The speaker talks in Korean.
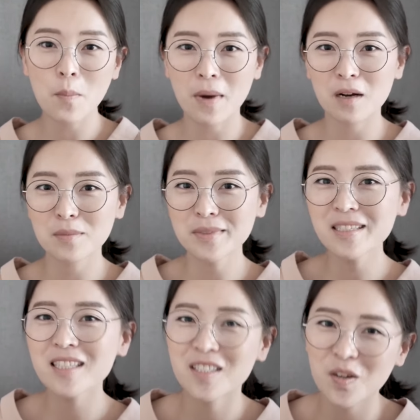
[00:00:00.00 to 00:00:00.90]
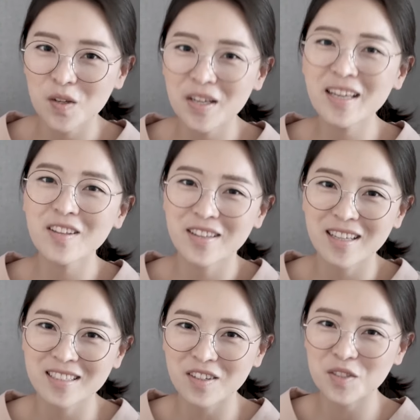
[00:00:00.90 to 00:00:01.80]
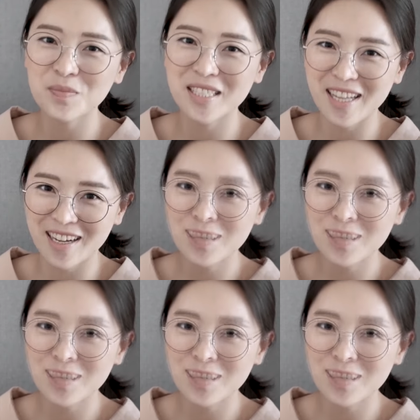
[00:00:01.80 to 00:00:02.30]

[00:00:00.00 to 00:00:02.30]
마음을 열게 된다는 것입니다.